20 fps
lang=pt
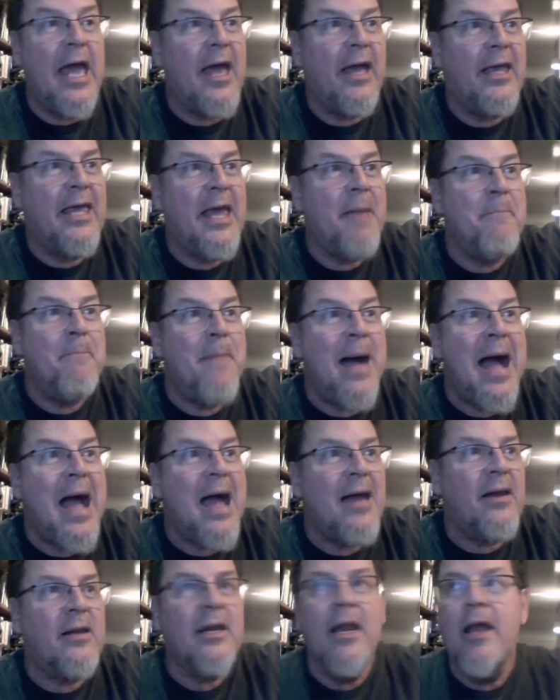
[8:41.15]
falam que é
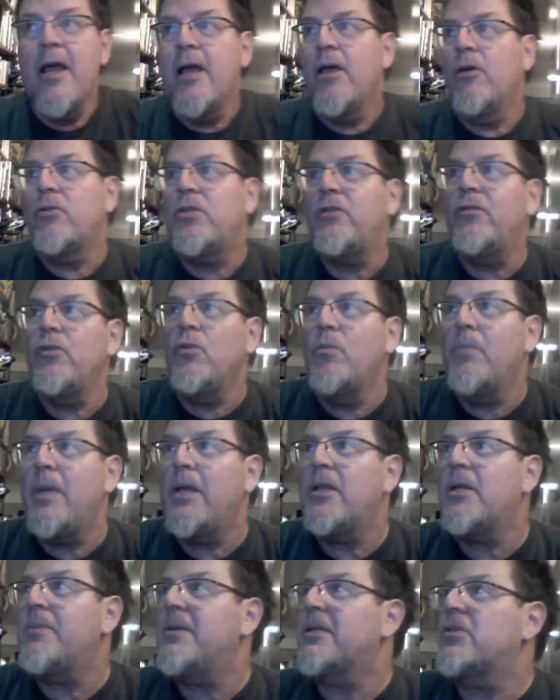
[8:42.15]
mar. Eu estive no
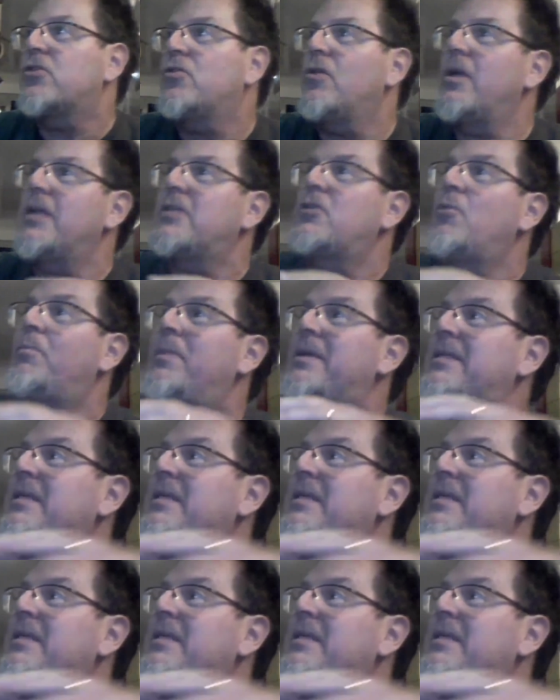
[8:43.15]
meio do Amazonas, eu